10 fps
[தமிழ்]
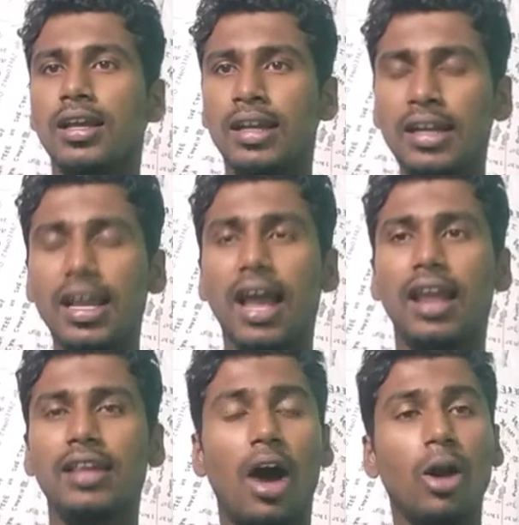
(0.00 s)

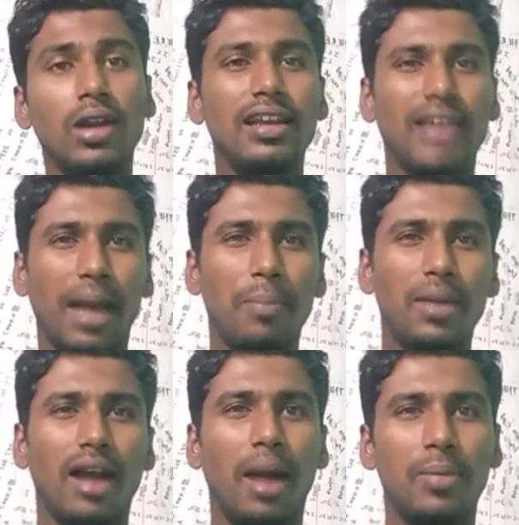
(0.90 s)
இந்தியாவில் இந்த ஆன்லைன்
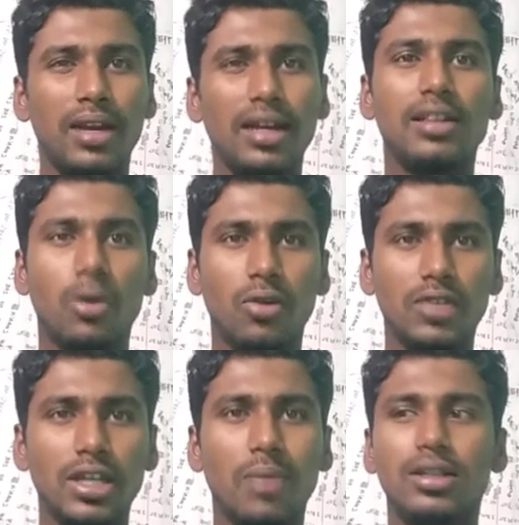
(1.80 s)
கேம்பிளிங் அப்படின்ற இந்த ஒரு
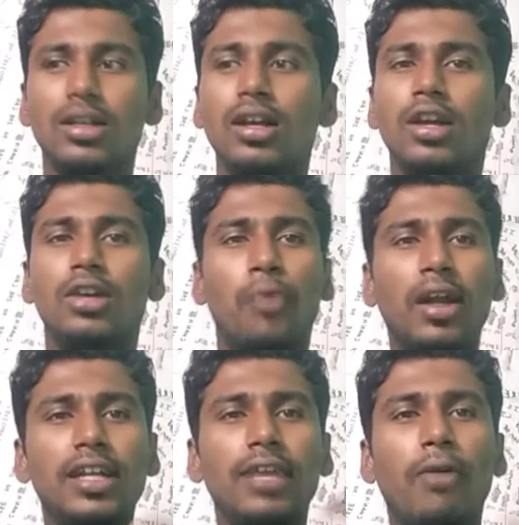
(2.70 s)
விஷயம் வந்து
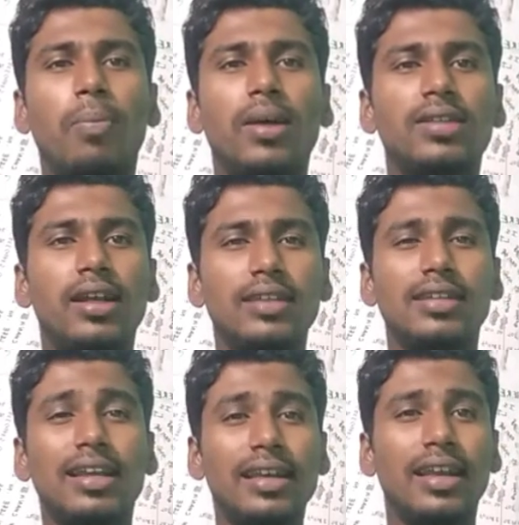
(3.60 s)
டுவெண்ட்டி ஒன் பர்சன்டேஜ்
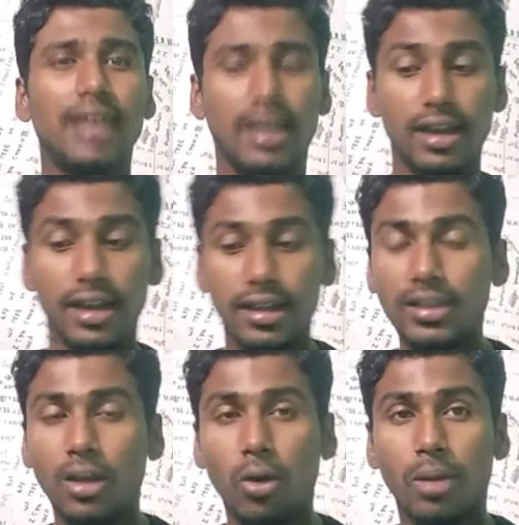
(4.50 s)
இன்க்ரீஸ் ஆயிருக்கு
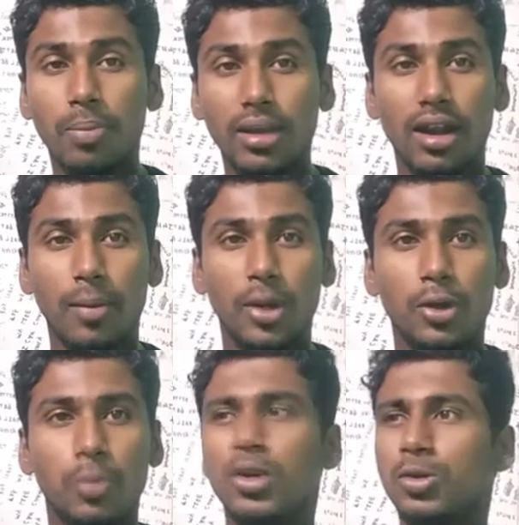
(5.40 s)
இந்த ஒரு பீரியடில்
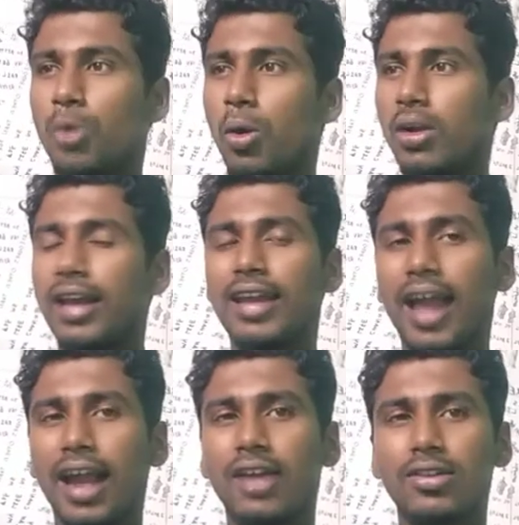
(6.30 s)
மட்டும் ஸோ நிறைய
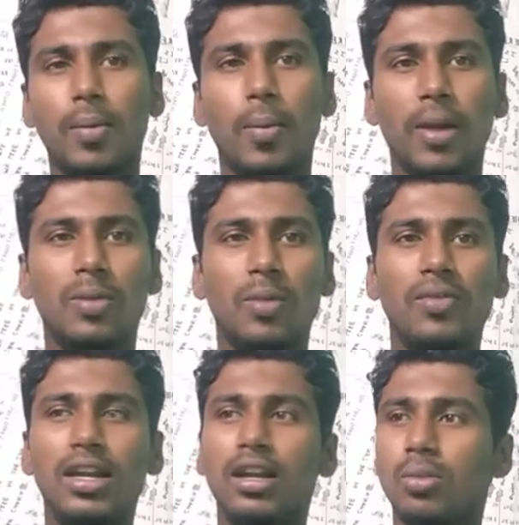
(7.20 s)
ஆடை வந்து நம்ம
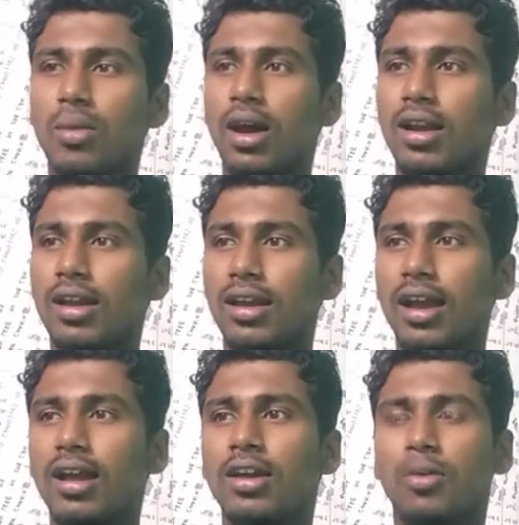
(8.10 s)
பார்த்துருப்போம் வீட்டில் சும்மா இருக்கீங்க
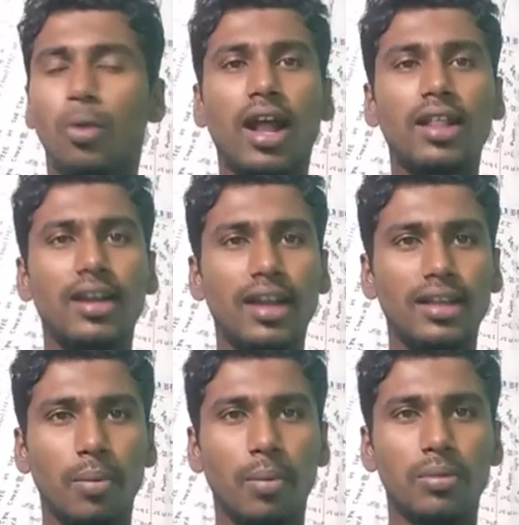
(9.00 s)
உட்காந்துக்கிட்டே
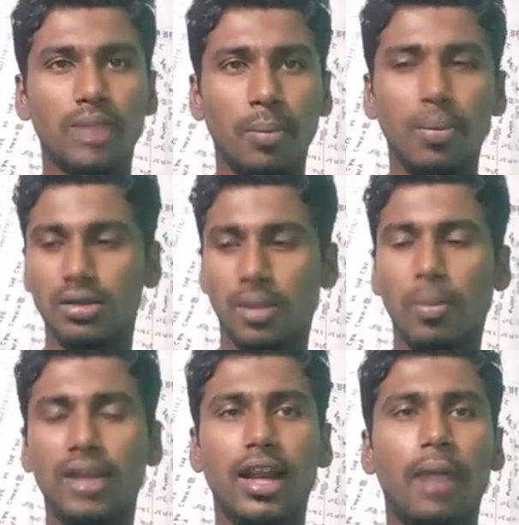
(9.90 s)
சம்பம் சம்பளம்
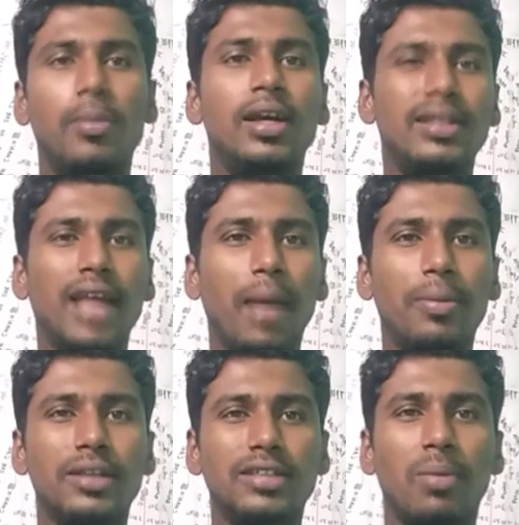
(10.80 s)
சம்பாதிக்கலாம் இந்த
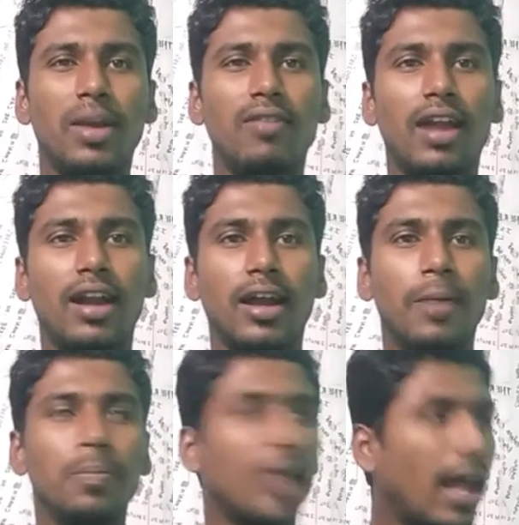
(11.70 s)
ஆப்பை இன்ஸ்டால் பண்ணி விளையாடுங்க
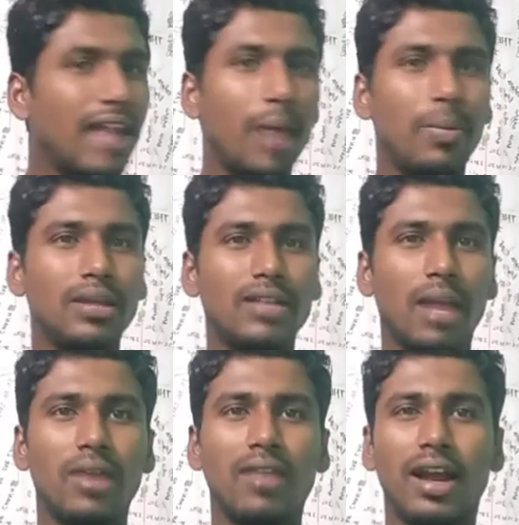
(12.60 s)
அந்த ஆப்பை
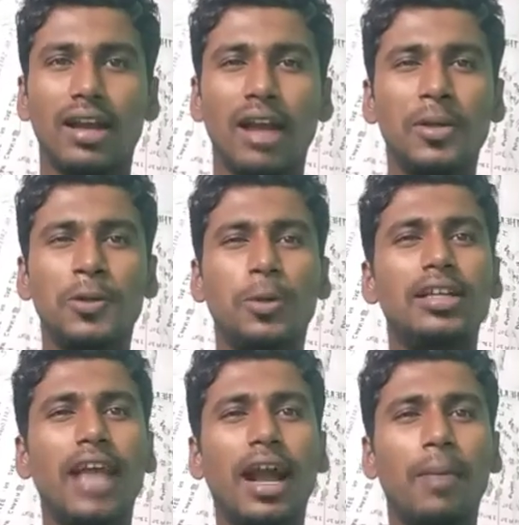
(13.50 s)
இன்ஸ்டால் பண்ணி விளையாடுங்க அப்படின்னு
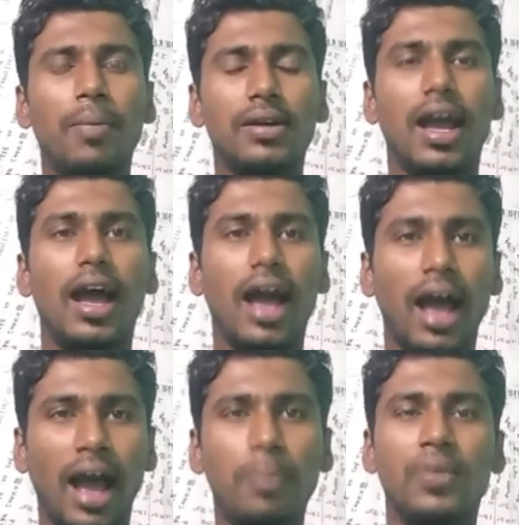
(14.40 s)
சொல்லிட்டு ஏகப்பட்ட
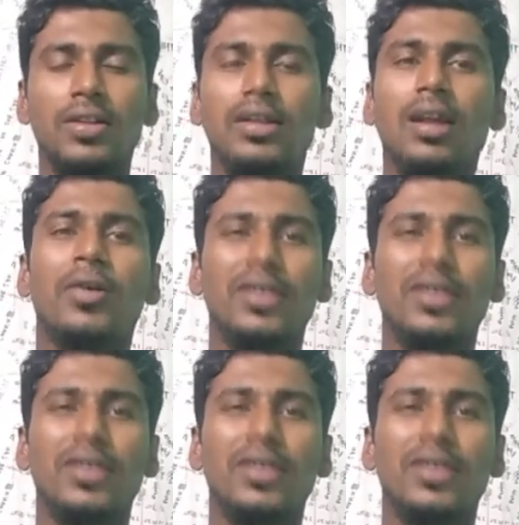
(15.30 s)
ஆப் வந்து நமக்கு